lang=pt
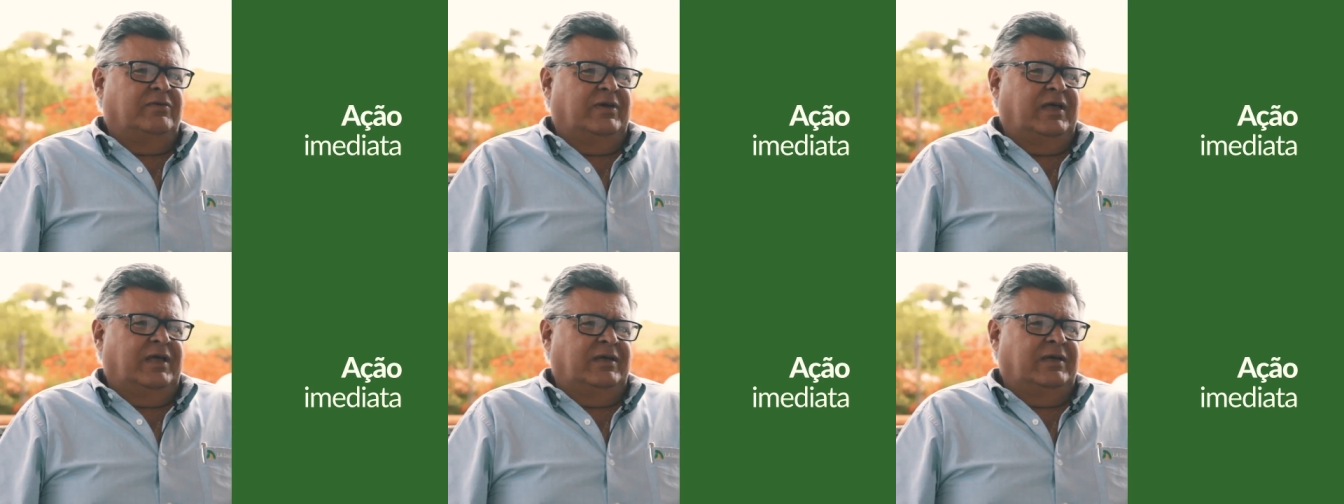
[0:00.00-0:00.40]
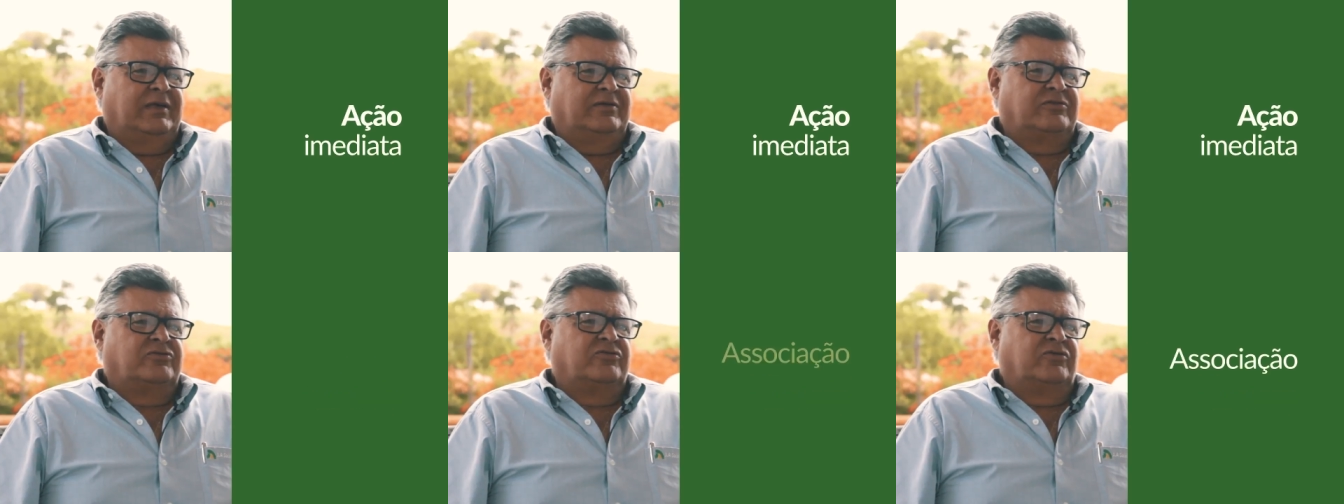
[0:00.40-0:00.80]
né, e
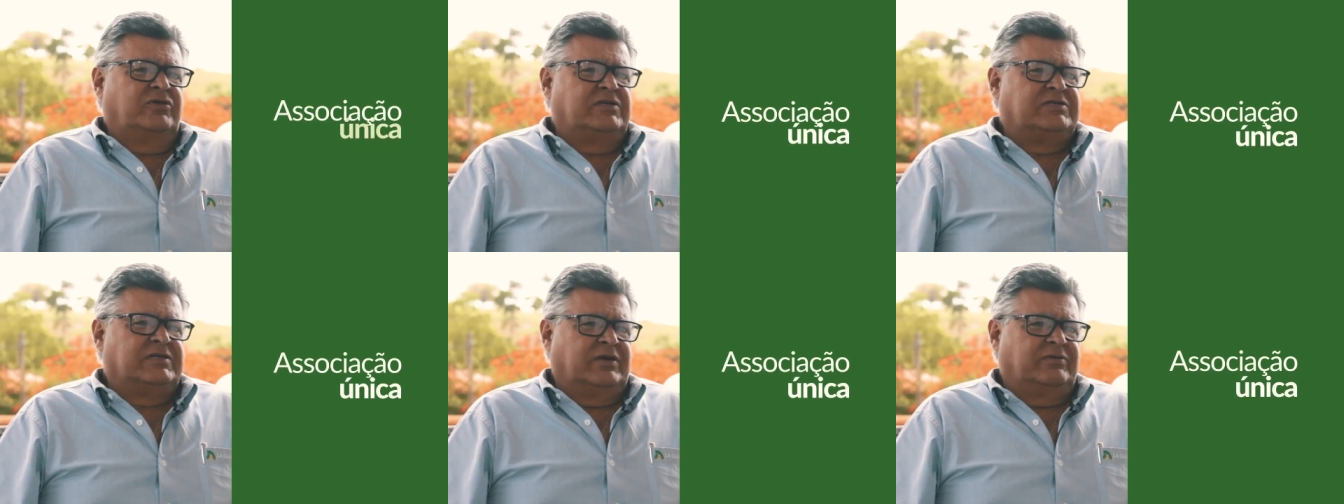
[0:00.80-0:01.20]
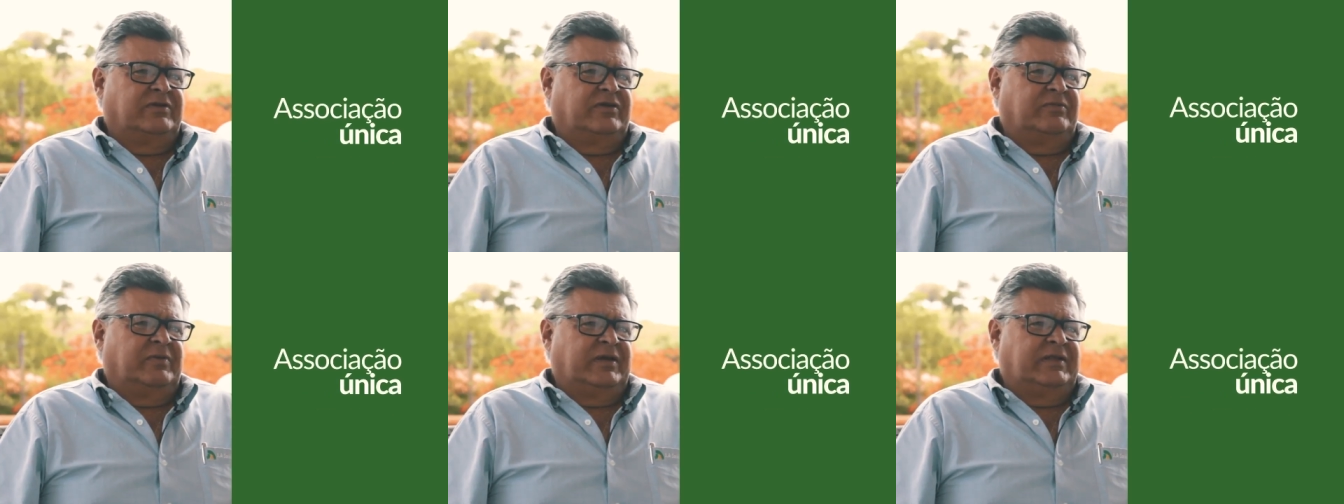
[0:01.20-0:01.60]
destruição
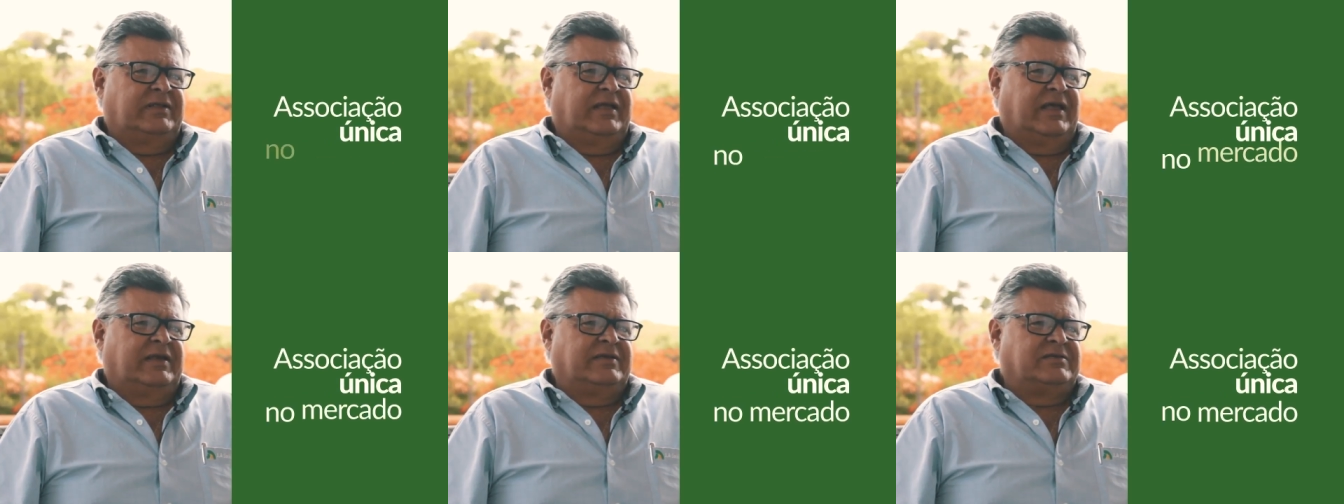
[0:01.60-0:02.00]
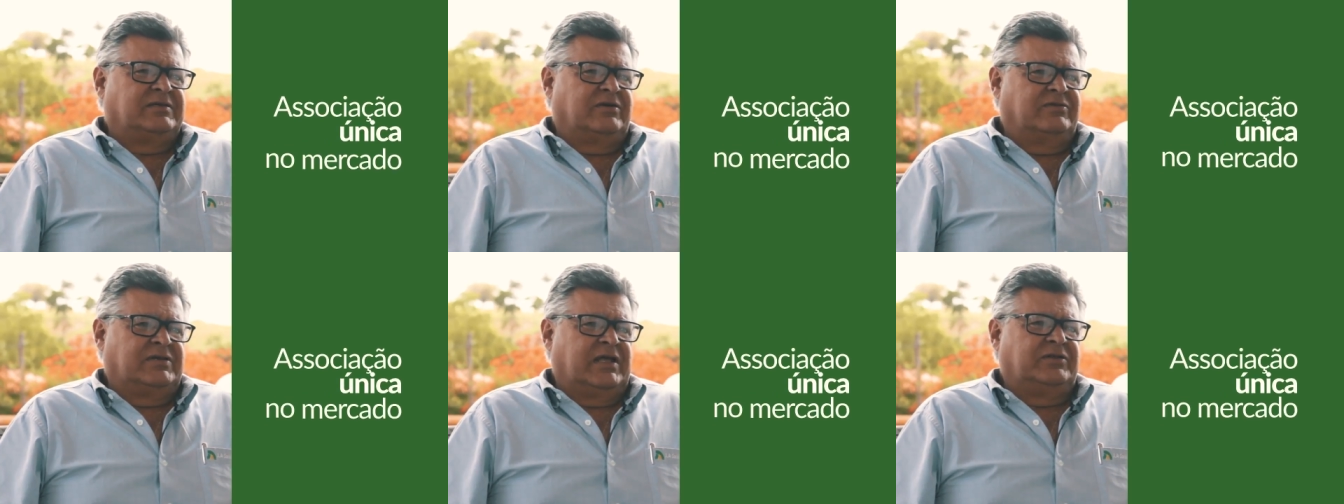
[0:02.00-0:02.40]
das bactérias
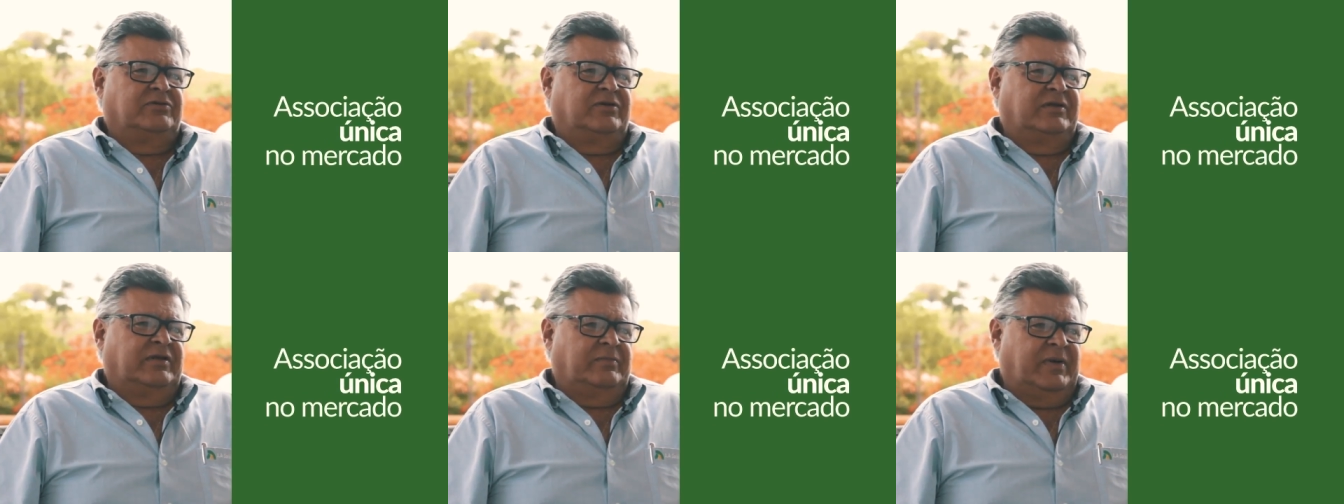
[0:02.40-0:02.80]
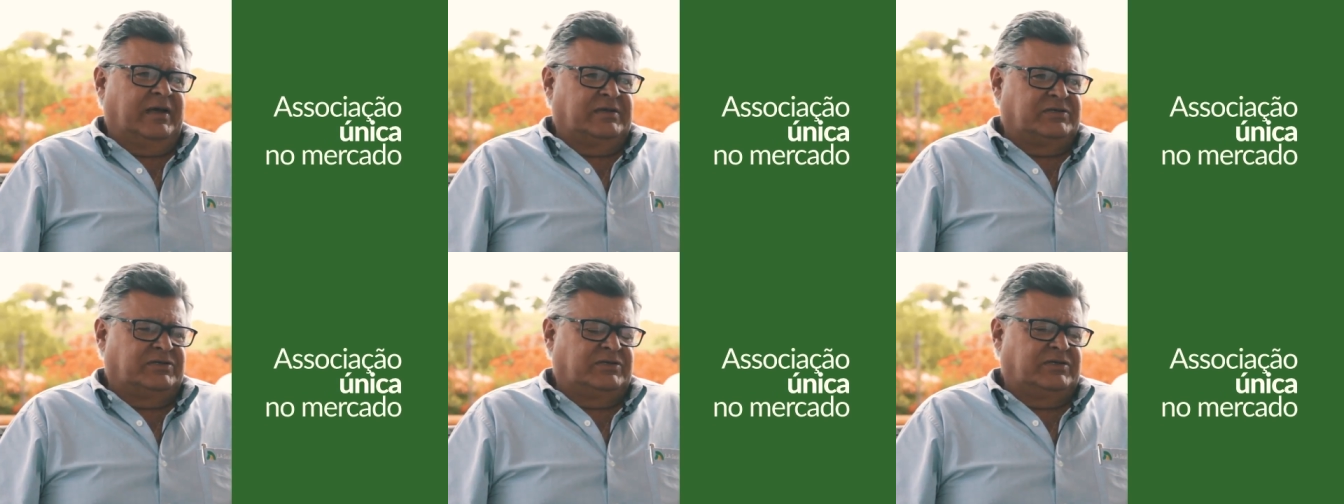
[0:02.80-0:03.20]
causadoras da
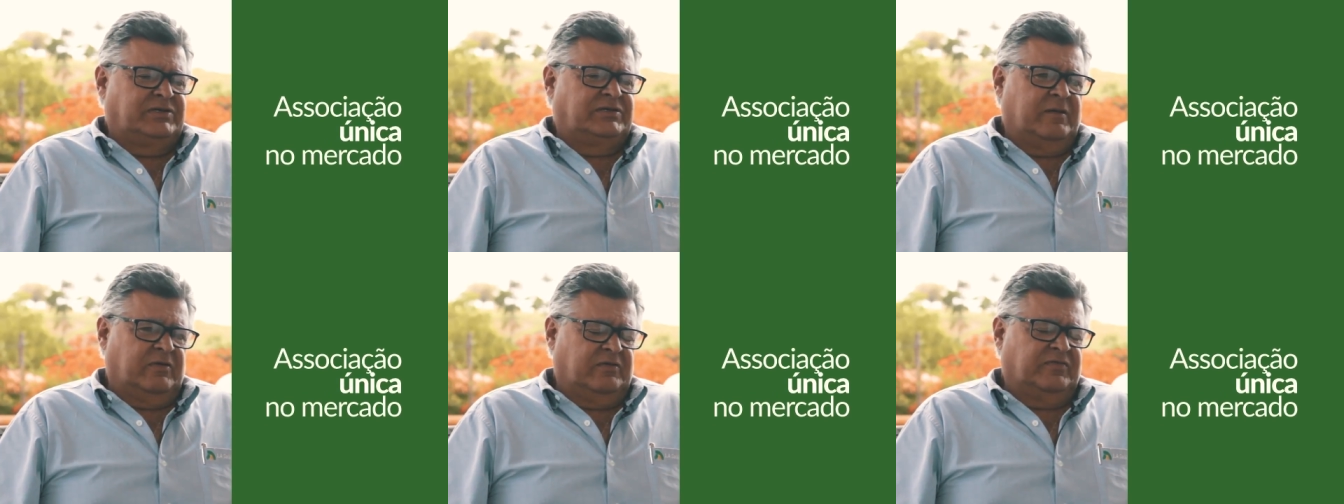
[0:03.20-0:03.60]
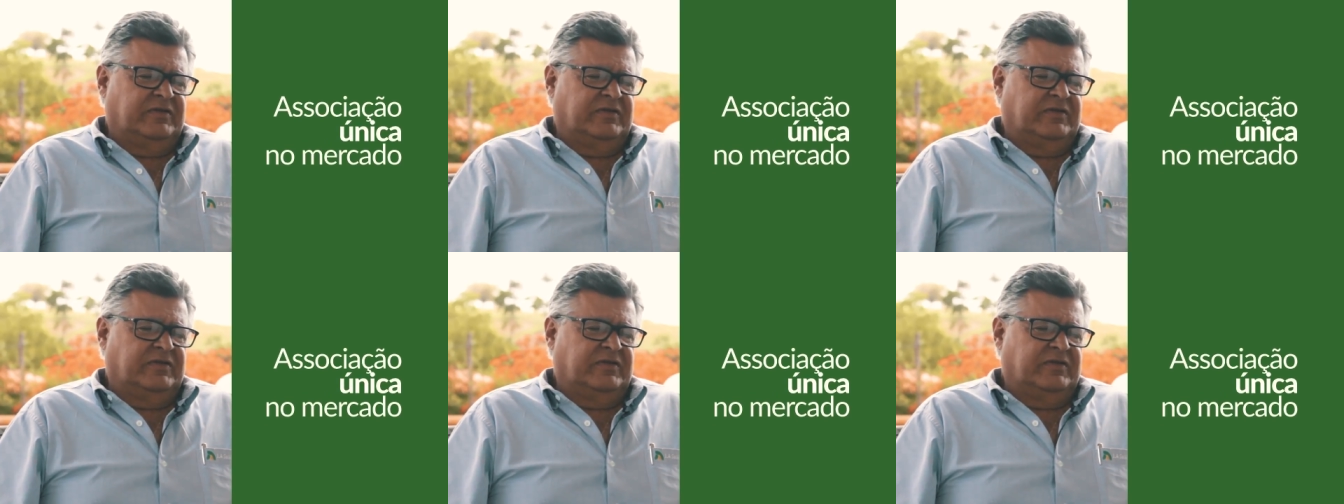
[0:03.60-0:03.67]
mastite. Vai